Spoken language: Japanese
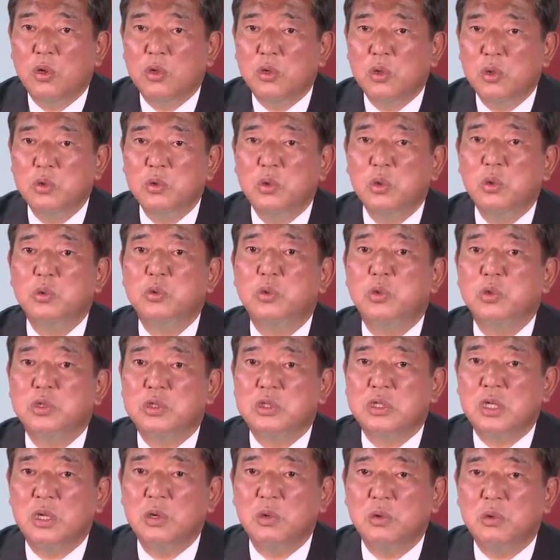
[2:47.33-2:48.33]
与党とし
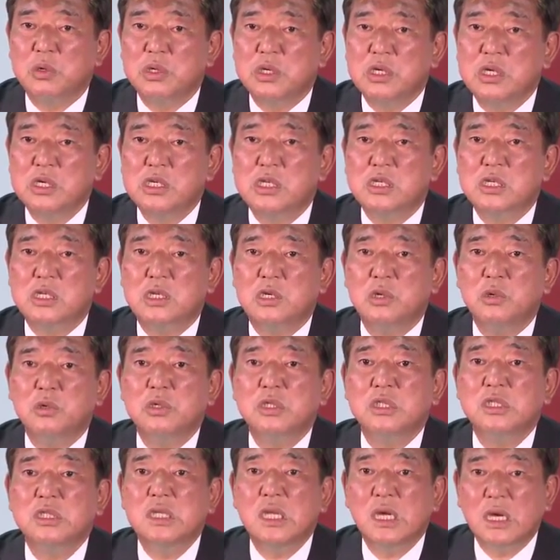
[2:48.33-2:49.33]
てよく認識を
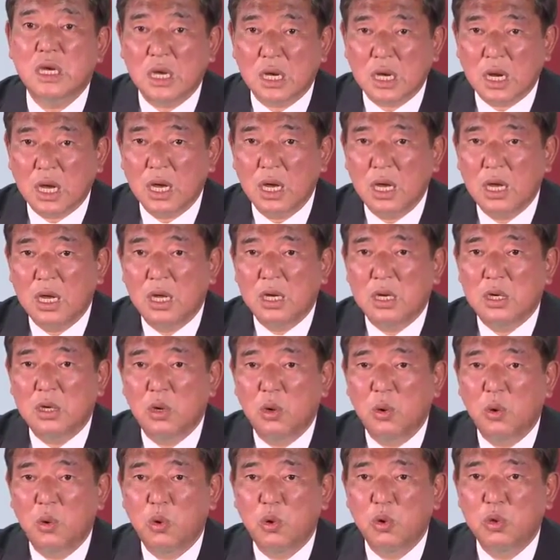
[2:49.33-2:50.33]
しながら
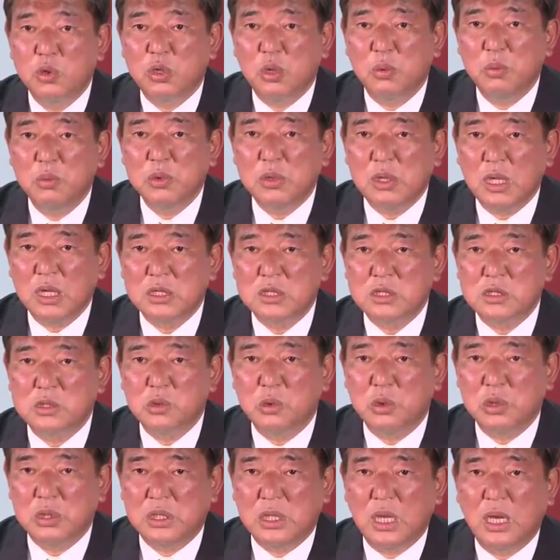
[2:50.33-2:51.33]
両方とも多数
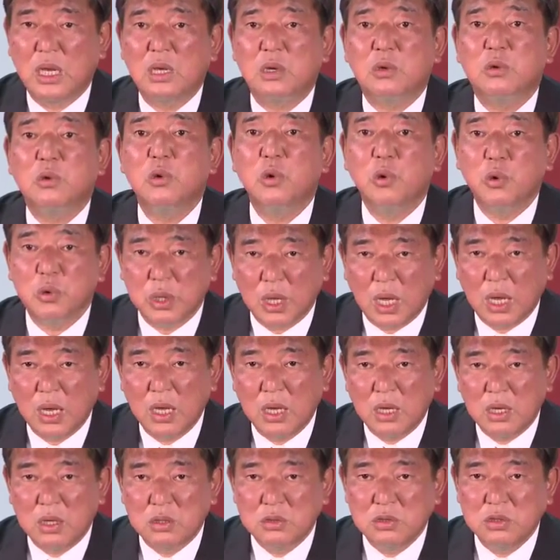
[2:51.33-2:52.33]
をいただくような
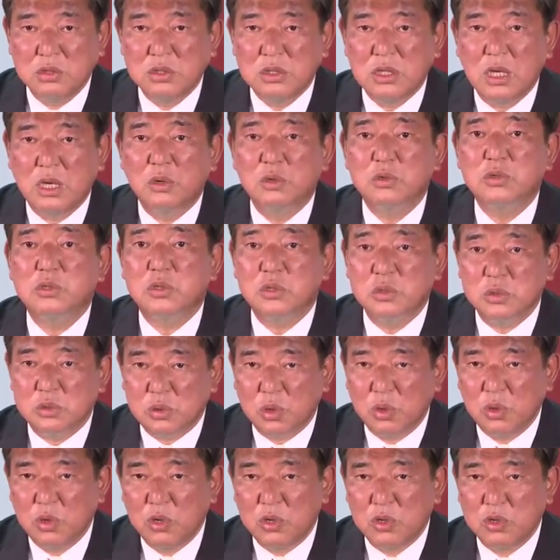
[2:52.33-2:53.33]
運営をする
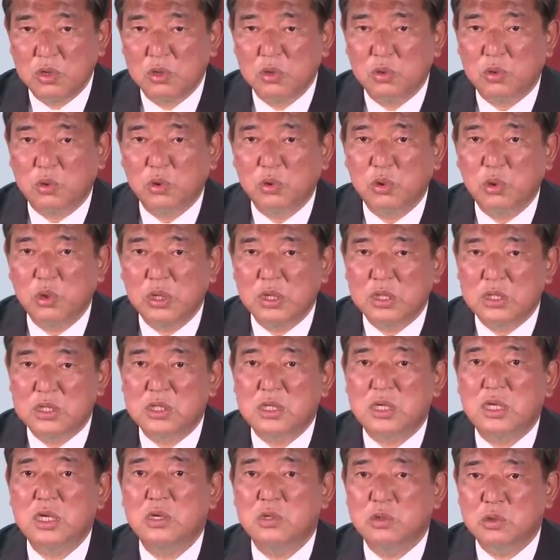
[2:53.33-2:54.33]
ということに
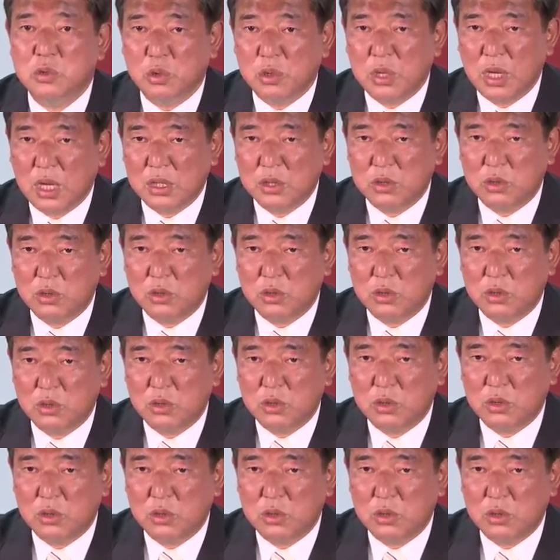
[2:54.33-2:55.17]
尽きるのだと思